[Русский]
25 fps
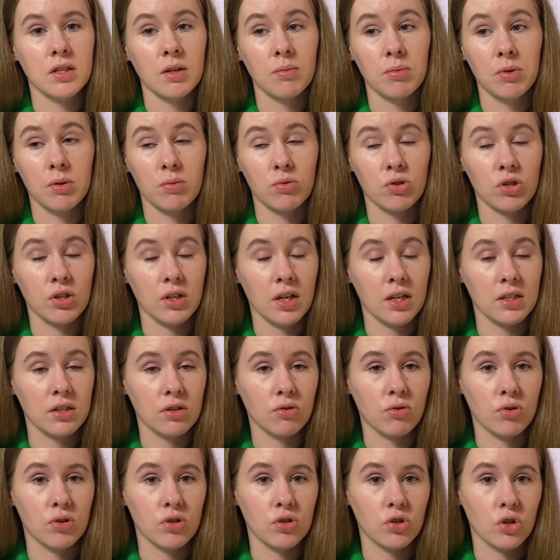потому что я
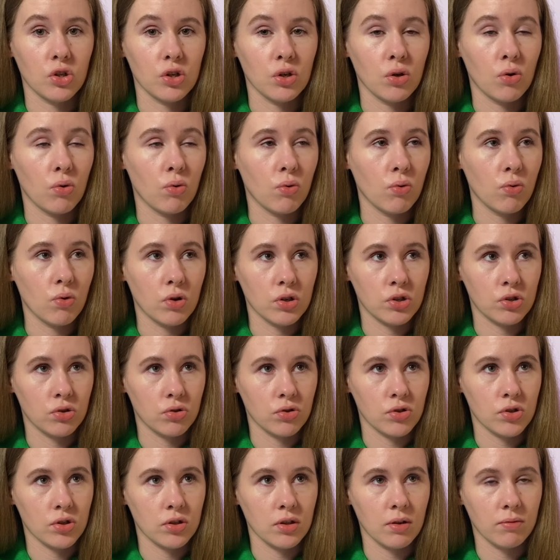закончила ее
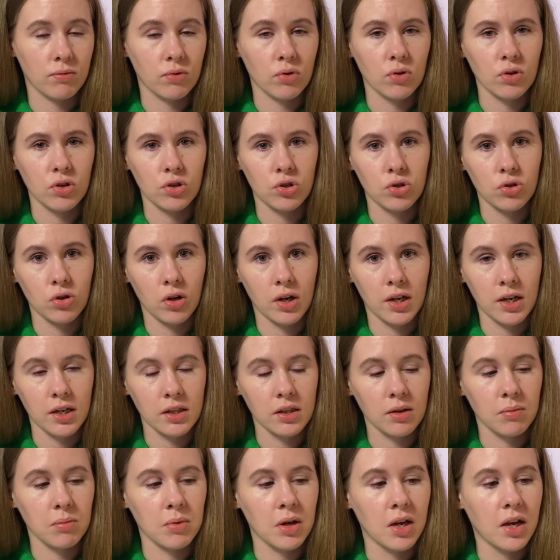очень-очень давно, еще
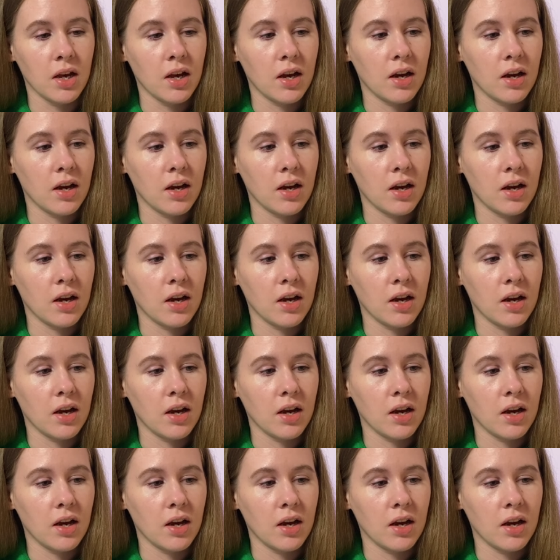летом.